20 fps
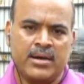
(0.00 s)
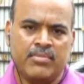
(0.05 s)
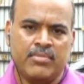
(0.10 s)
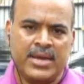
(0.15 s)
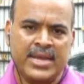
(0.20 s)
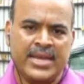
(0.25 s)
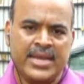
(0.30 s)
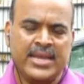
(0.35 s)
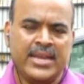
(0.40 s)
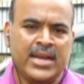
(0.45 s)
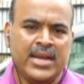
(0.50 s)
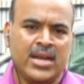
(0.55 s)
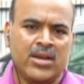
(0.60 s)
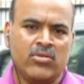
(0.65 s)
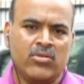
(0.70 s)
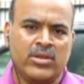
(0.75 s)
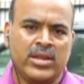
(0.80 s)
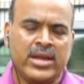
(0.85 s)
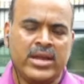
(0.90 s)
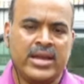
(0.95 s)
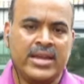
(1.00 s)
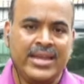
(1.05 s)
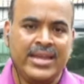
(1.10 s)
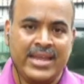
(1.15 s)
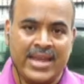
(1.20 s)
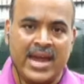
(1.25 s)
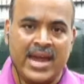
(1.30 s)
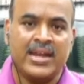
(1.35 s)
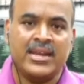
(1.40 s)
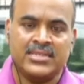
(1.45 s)
బలహీనంగా ఉన్నా కానీ
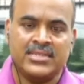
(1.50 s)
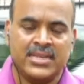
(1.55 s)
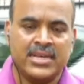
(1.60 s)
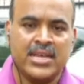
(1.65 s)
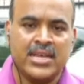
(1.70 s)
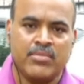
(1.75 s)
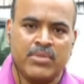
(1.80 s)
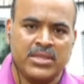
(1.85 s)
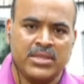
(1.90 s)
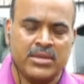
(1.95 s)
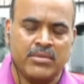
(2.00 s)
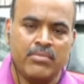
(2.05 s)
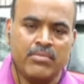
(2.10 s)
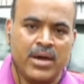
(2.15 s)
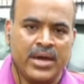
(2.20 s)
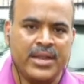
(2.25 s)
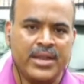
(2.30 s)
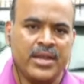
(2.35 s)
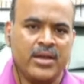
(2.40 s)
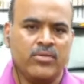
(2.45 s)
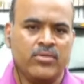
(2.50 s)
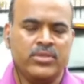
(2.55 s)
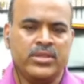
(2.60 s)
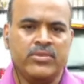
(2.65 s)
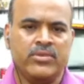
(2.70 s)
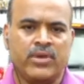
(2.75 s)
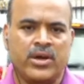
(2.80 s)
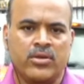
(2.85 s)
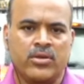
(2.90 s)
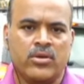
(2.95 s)
క్యాడర్ సంఖ్య మాత్రం భారీగా
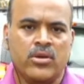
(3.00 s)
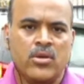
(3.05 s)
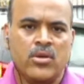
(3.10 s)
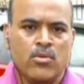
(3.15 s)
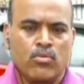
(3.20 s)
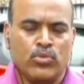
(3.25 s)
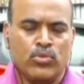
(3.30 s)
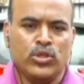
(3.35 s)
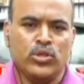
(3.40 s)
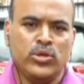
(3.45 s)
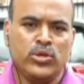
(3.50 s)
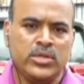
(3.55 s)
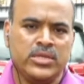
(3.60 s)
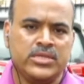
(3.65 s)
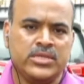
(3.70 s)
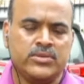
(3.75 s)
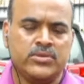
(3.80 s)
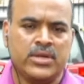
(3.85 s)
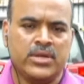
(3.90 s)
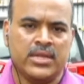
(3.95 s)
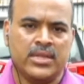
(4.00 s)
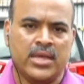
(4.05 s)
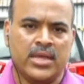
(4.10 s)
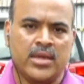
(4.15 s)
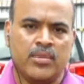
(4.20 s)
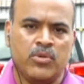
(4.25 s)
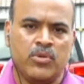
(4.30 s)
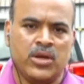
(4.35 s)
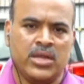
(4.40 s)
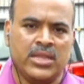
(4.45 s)
ఉంది వారు ముందు నుంచి కూడా
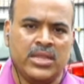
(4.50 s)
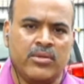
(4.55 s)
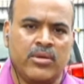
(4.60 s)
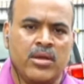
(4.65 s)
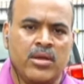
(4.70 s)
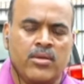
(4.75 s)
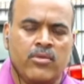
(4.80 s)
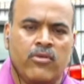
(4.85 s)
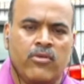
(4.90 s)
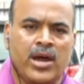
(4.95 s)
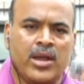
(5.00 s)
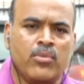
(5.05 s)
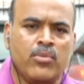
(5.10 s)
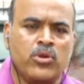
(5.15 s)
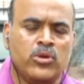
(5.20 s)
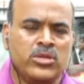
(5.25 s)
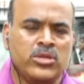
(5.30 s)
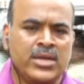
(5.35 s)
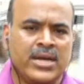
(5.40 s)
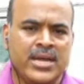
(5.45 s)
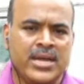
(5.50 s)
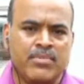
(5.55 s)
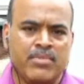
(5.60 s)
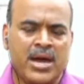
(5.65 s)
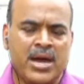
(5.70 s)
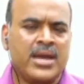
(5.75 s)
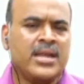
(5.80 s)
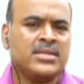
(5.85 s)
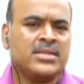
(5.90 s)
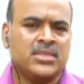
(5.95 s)
దాదాపు గత వారం రోజులుగా ఈ
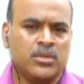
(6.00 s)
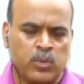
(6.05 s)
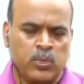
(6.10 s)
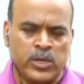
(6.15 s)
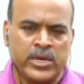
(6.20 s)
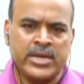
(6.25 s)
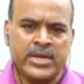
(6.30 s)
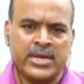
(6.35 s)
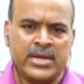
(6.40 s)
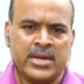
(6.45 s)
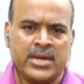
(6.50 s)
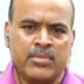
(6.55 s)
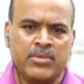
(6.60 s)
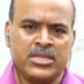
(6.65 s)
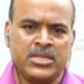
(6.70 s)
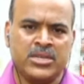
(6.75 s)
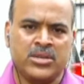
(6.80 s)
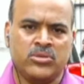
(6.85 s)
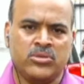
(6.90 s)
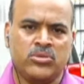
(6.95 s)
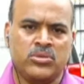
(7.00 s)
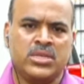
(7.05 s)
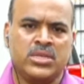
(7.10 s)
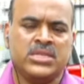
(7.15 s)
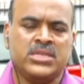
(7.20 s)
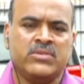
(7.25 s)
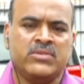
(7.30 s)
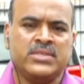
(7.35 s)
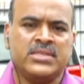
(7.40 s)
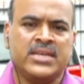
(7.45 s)
మహారాష్ట్ర పొలిటికల్ డ్రామా
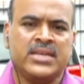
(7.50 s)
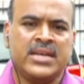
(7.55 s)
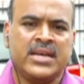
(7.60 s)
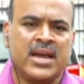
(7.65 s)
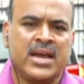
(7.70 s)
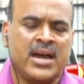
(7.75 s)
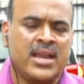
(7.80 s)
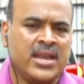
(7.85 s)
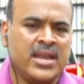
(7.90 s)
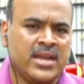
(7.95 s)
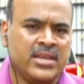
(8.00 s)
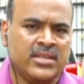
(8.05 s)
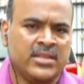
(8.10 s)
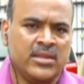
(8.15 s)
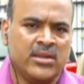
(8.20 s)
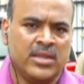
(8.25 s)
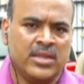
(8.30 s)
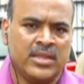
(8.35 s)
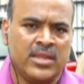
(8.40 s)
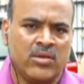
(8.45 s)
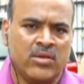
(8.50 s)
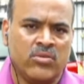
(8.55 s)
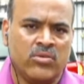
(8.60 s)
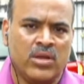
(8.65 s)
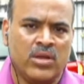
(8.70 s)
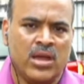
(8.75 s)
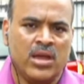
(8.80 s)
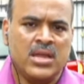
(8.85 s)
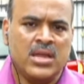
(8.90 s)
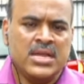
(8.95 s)
జరుగుతుంది శివసేన కార్యకర్తలంతా
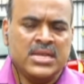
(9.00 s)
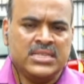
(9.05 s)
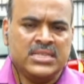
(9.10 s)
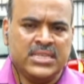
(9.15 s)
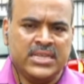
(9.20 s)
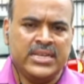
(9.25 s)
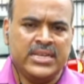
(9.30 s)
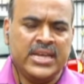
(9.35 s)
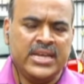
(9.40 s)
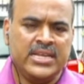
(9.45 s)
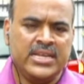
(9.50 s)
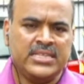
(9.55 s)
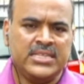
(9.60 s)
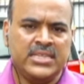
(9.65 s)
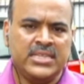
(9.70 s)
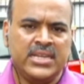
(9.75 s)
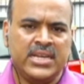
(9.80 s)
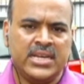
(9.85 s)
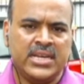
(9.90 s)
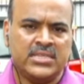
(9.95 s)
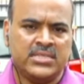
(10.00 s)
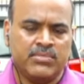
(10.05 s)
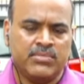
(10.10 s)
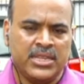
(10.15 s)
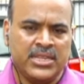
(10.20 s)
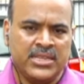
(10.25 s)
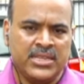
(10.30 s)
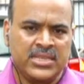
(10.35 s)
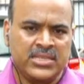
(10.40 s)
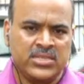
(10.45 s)
కూడా షిండేని షిండేకి
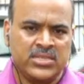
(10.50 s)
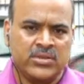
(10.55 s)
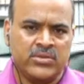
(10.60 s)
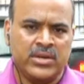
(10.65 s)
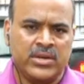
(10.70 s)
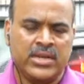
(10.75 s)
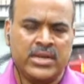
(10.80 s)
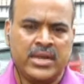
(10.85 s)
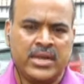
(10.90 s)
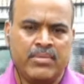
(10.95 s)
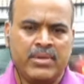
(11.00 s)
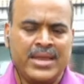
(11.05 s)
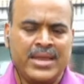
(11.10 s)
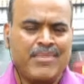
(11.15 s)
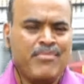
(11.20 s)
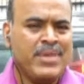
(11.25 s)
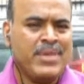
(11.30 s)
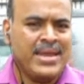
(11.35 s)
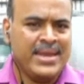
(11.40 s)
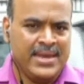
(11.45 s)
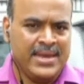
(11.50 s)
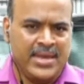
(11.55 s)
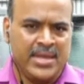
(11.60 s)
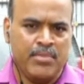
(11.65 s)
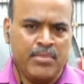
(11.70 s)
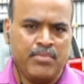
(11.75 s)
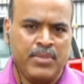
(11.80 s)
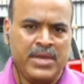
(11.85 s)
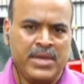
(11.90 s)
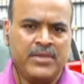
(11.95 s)
మద్దతు ఇస్తున్నటువంటి రెబల్
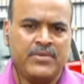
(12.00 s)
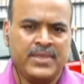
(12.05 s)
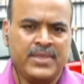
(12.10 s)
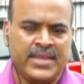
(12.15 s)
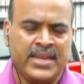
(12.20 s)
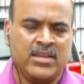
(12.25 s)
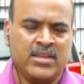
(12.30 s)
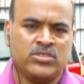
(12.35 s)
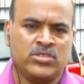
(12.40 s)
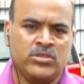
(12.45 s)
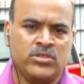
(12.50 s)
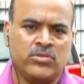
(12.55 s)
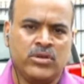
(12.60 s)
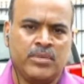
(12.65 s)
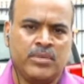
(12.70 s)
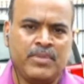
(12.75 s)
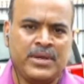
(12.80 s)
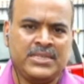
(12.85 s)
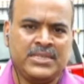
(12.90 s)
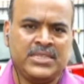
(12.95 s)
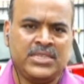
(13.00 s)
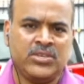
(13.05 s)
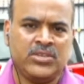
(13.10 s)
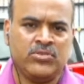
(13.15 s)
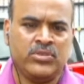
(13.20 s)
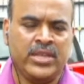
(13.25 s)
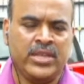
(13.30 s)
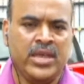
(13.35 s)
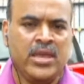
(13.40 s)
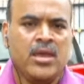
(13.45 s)
ఎమ్మెల్యేలని ఎంపీలని వ్యతిరేకిస్తున్నటువంటి పరిస్థితి
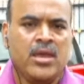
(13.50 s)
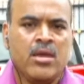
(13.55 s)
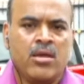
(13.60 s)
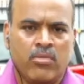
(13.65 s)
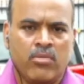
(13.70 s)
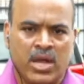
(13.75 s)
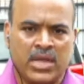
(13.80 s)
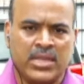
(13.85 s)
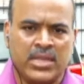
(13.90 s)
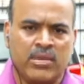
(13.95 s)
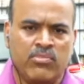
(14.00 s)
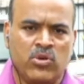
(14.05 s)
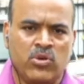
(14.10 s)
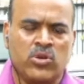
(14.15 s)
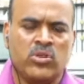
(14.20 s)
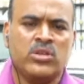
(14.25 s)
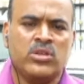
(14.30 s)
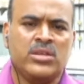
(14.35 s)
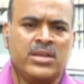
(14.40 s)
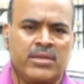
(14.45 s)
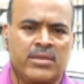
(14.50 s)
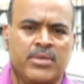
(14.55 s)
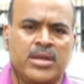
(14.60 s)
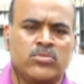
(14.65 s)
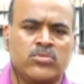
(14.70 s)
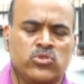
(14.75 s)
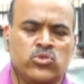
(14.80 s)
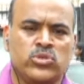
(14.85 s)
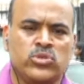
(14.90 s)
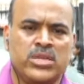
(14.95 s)
ఉంది గత మూడు రోజులుగా
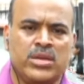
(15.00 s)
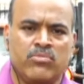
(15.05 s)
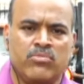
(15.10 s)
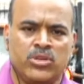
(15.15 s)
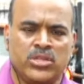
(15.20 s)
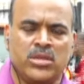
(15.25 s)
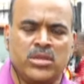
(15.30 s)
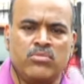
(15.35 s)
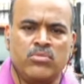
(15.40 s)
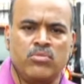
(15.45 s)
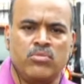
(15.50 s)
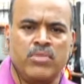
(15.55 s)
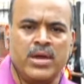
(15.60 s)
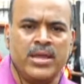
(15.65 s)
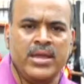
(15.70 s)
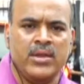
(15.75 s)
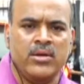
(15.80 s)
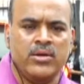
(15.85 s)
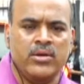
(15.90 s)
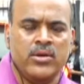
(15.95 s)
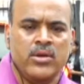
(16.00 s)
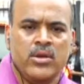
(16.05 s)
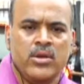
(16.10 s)
మనం చూసాం మొత్తం ముంబైలో